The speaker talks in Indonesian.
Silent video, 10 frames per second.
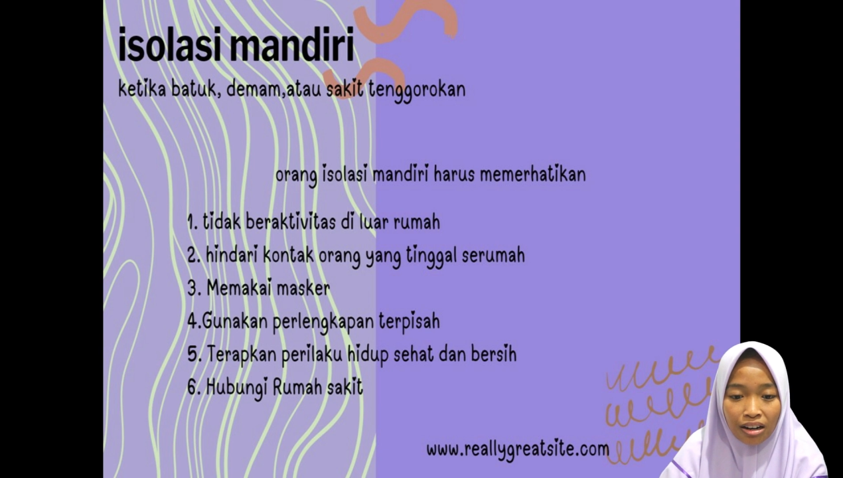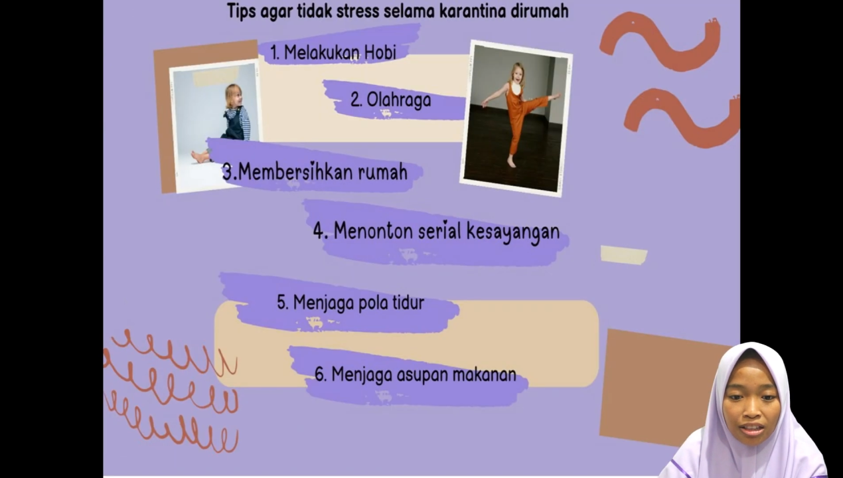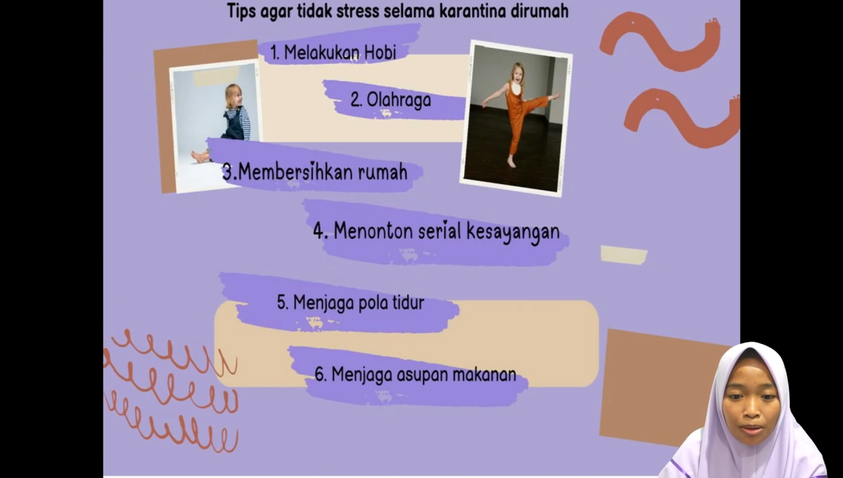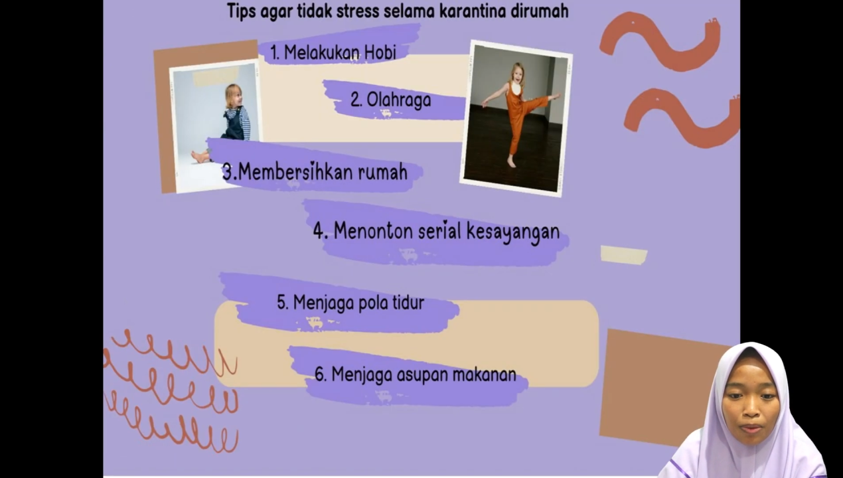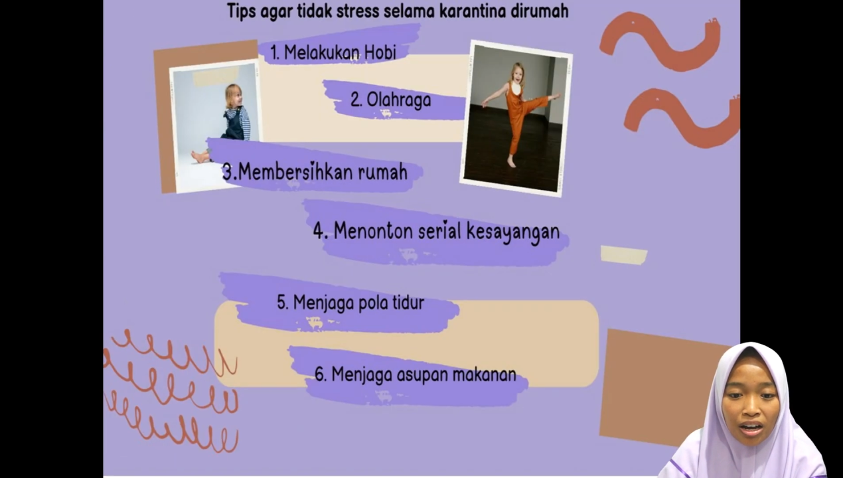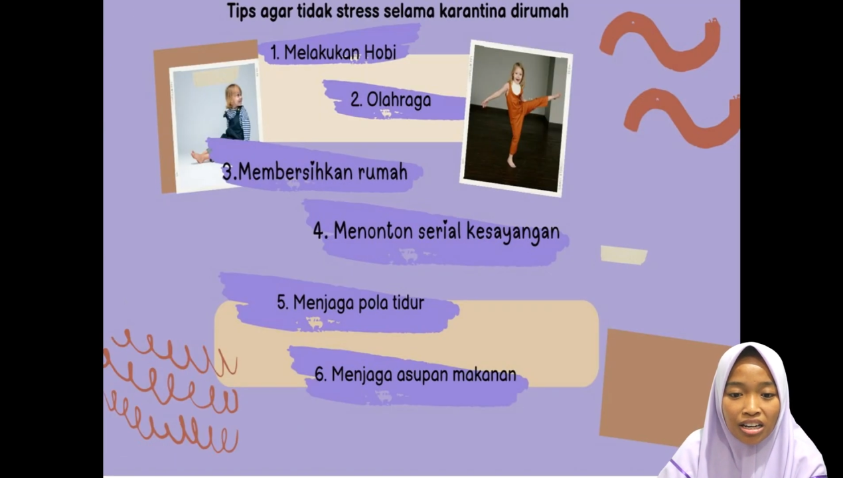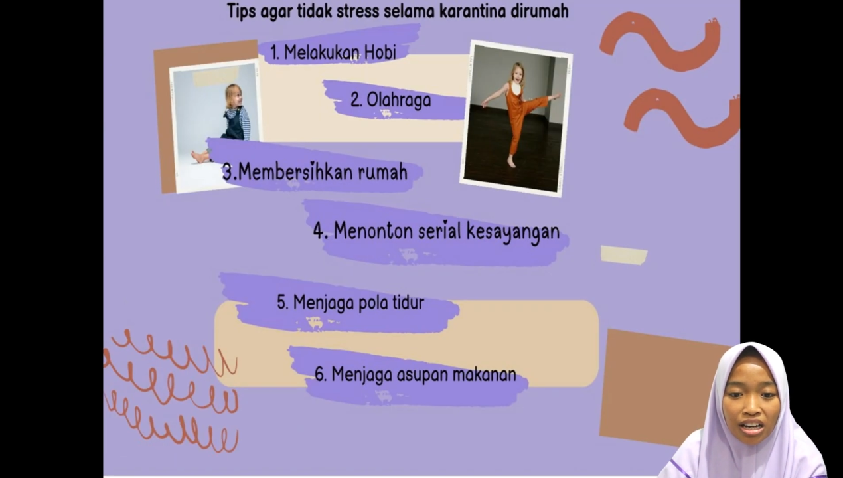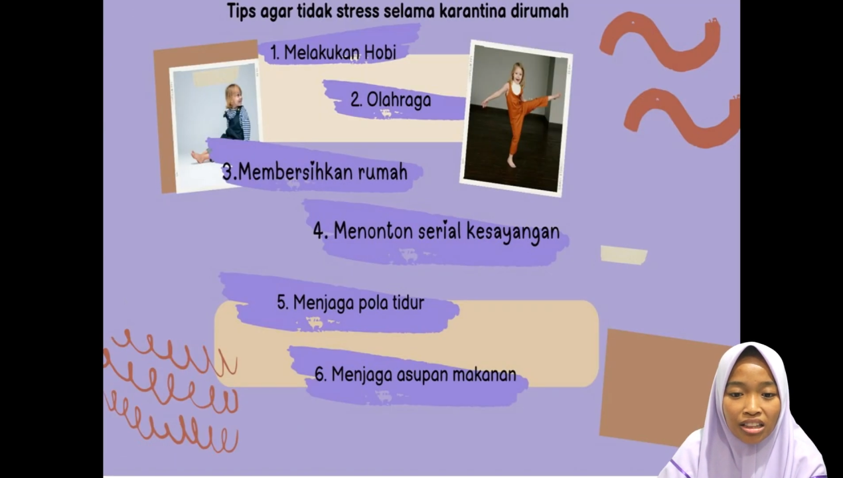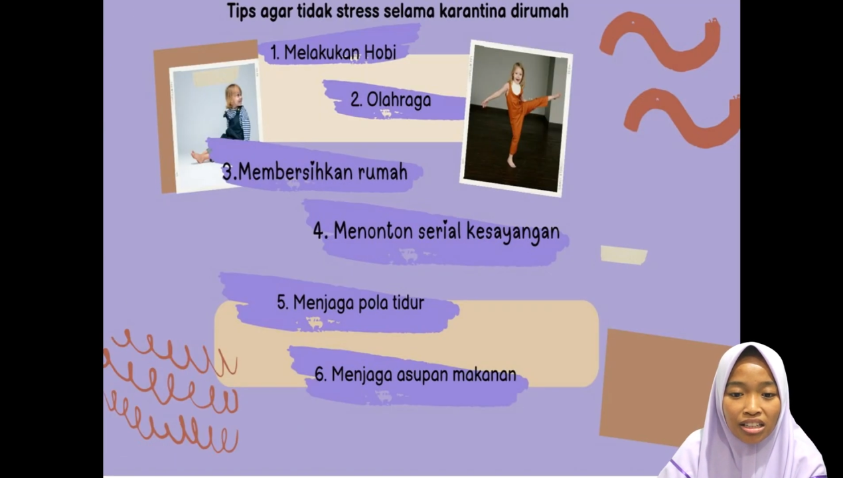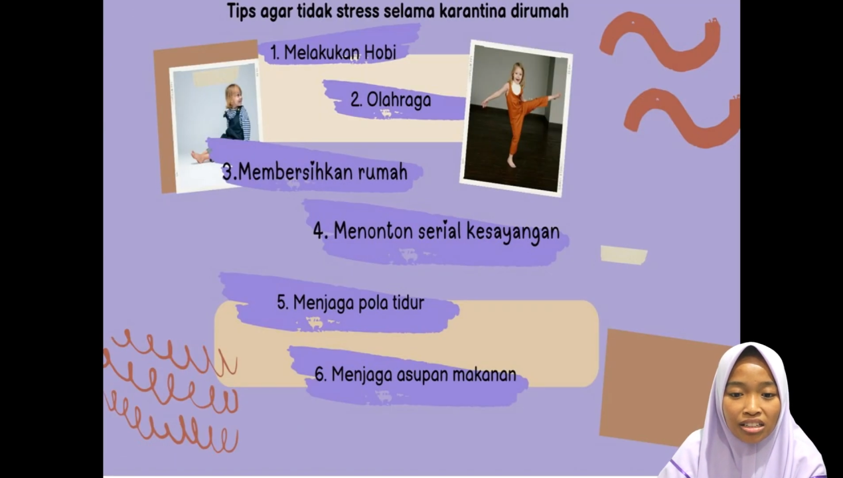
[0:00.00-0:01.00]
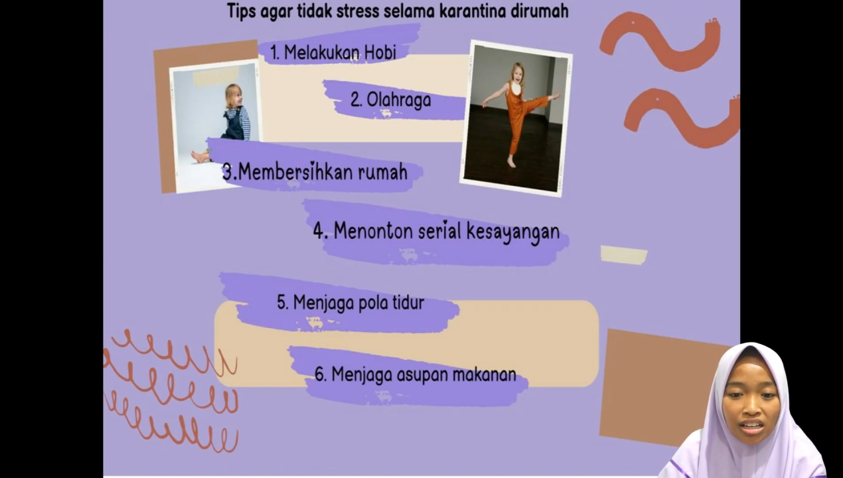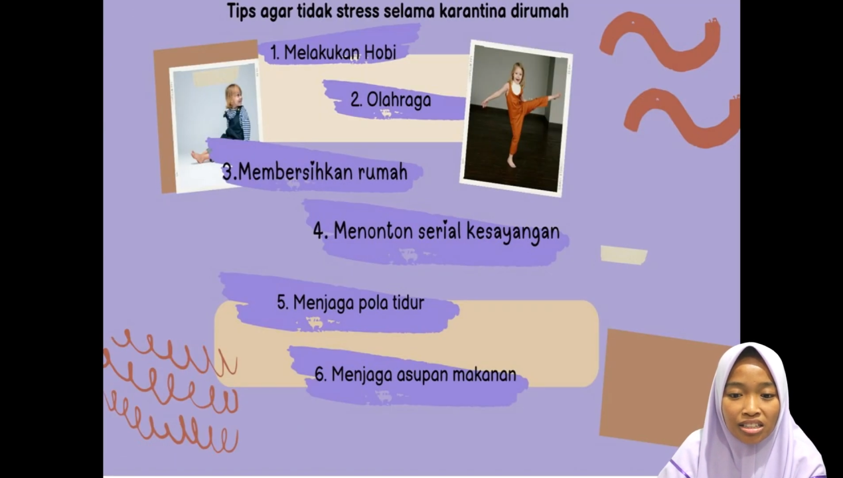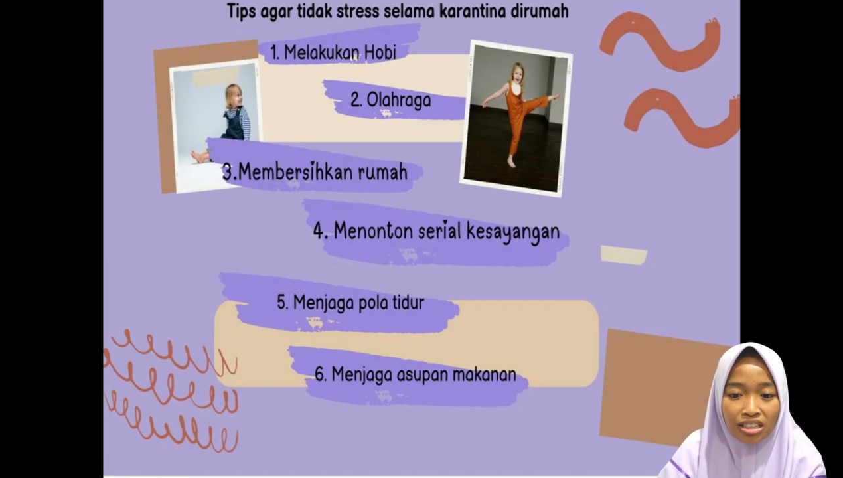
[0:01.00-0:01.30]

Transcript: Tip agar tidak